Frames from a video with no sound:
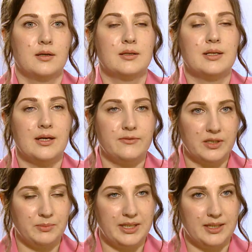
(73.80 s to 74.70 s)
Для
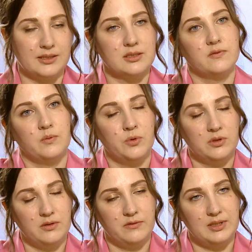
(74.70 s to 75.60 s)
оформления
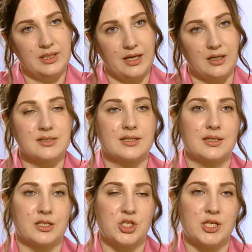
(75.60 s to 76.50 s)
свободного дня
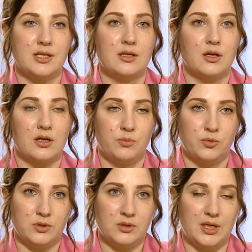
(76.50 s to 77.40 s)
сокращения
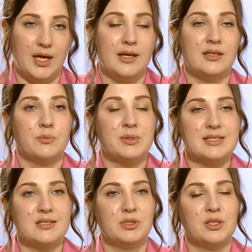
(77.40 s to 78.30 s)
работы
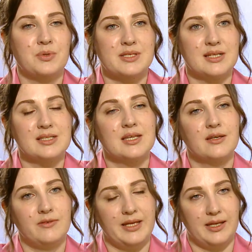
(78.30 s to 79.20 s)
необходимо написать
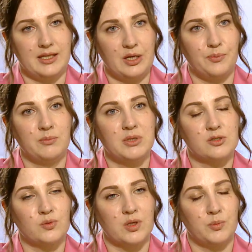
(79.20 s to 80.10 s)
заявление по
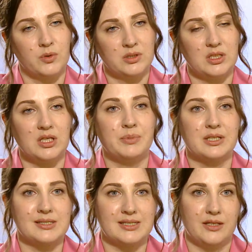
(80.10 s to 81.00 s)
месту работы и
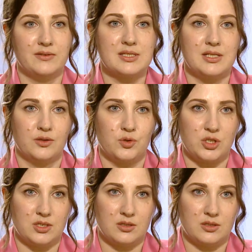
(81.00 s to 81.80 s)
предоставить следующие